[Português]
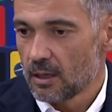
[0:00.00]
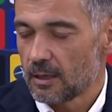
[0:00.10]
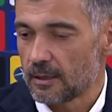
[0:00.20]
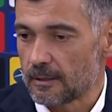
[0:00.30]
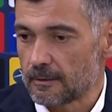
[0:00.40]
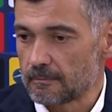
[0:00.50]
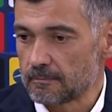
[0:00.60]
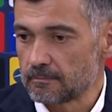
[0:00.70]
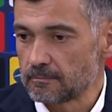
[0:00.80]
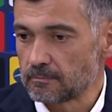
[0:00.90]

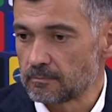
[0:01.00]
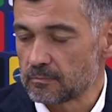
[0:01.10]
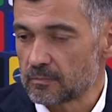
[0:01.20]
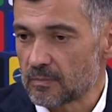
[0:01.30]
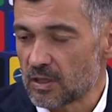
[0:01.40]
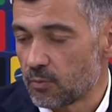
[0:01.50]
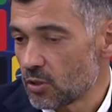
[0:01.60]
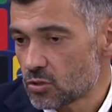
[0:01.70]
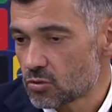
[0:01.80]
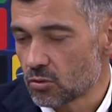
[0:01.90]
Um, e por
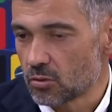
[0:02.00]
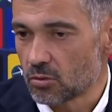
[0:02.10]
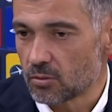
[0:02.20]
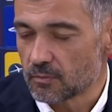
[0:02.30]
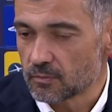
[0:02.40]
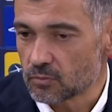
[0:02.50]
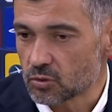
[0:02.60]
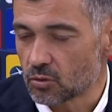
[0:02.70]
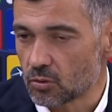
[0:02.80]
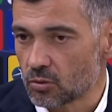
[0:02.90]
isso estou,
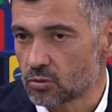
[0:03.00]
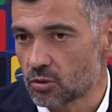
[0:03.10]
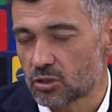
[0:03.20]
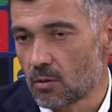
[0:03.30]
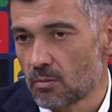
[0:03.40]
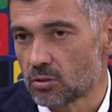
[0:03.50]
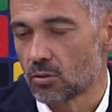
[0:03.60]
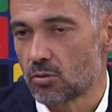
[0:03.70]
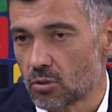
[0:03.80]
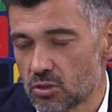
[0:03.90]
estou, estou extremamente
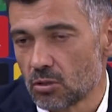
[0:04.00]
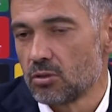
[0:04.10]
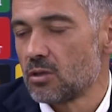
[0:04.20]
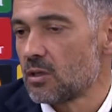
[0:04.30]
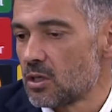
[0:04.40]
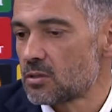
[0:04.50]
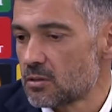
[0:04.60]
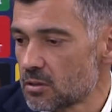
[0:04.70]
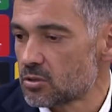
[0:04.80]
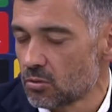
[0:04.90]
orgulhoso. Desiludido,
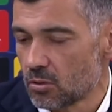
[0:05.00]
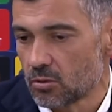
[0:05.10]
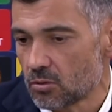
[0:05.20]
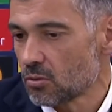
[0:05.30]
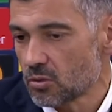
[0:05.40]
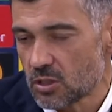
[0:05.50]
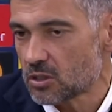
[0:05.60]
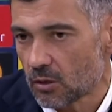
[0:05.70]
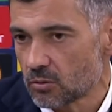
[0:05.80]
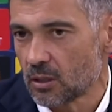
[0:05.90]
triste, estou, não, não consigo
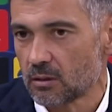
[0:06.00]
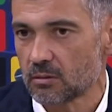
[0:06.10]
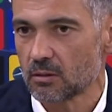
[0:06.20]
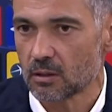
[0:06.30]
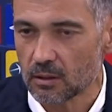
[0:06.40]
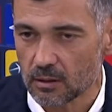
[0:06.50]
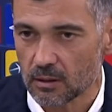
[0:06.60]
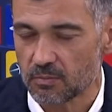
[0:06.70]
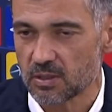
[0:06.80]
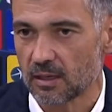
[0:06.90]
estar contente,
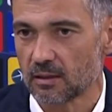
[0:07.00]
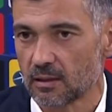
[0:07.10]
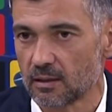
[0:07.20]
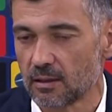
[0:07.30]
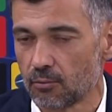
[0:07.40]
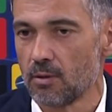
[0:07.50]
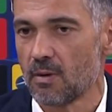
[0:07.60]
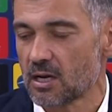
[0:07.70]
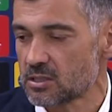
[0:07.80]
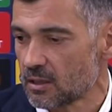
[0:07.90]
uh, apesar da, da, boa
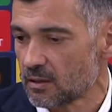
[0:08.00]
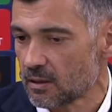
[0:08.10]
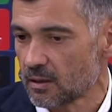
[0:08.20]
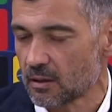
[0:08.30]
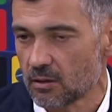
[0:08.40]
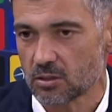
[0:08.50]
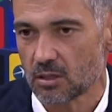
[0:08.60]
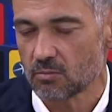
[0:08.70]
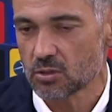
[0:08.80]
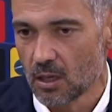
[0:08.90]
imagem uh, que nós
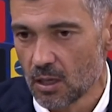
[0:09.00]
demos,